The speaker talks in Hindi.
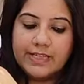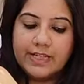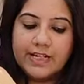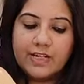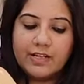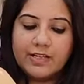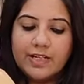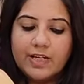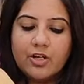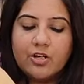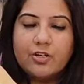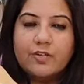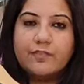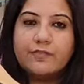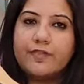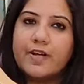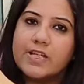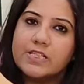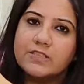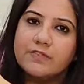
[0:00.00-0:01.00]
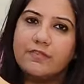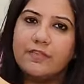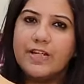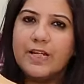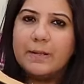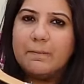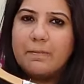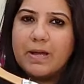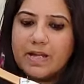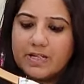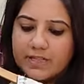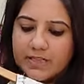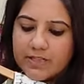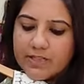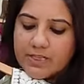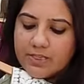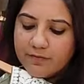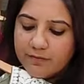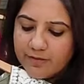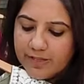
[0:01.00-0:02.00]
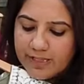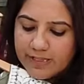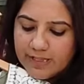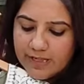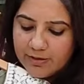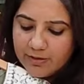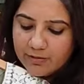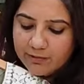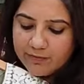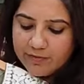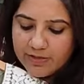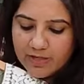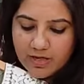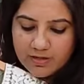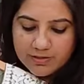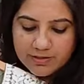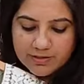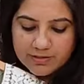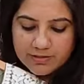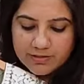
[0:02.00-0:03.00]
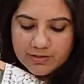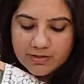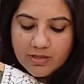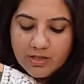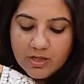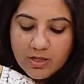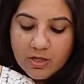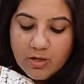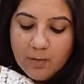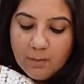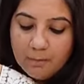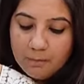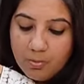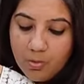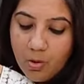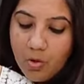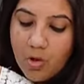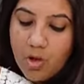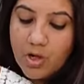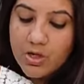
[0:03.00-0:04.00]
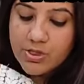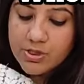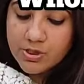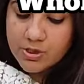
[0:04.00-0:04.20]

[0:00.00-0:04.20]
किया गया ऑन अ फर्स्ट फ्री मेंटेनेंस फ्री काइंड ऑफ एन आर्टिकल बहुत